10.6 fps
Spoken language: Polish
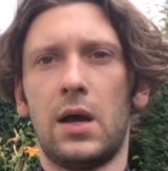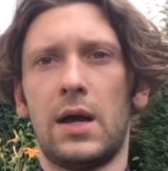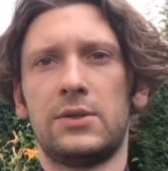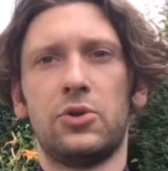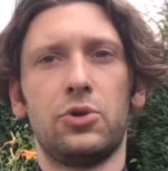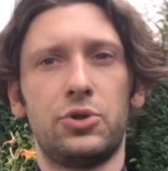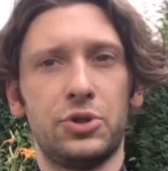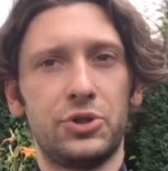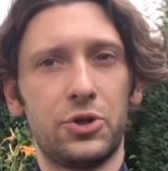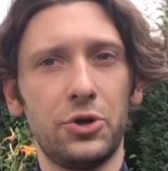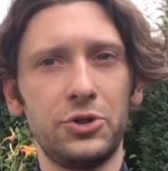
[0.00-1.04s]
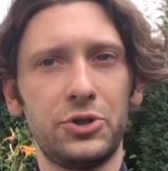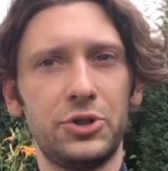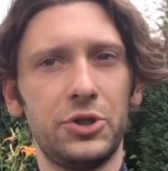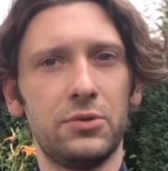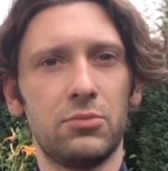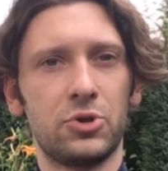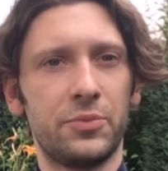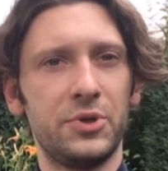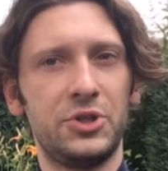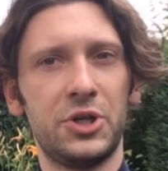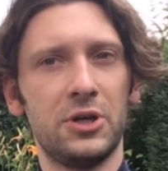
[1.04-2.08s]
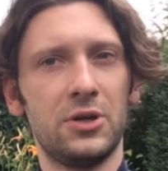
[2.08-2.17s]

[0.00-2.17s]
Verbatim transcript: A co do czystości, może być